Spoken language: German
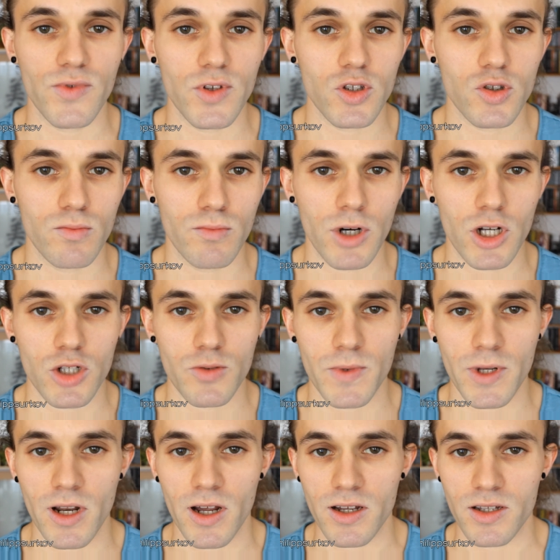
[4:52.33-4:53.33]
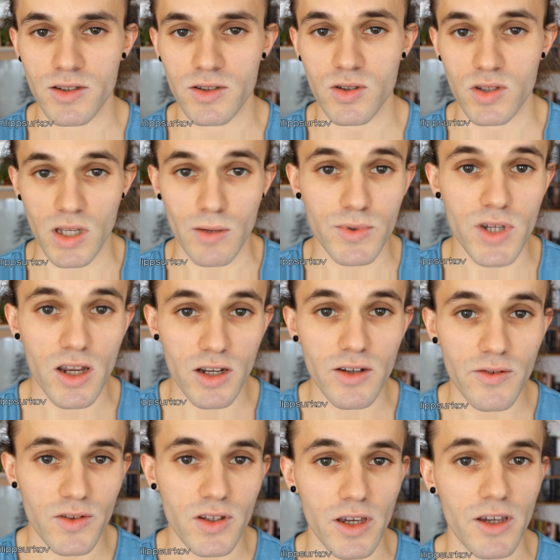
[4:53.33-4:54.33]
wie zum Beispiel ein
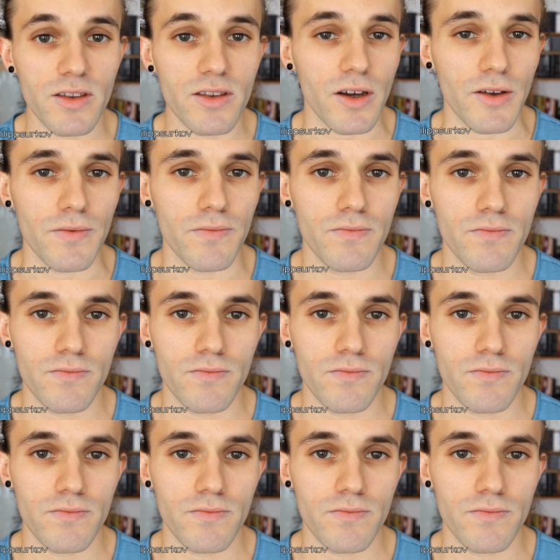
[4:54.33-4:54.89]
zusammengekniffener Hintern.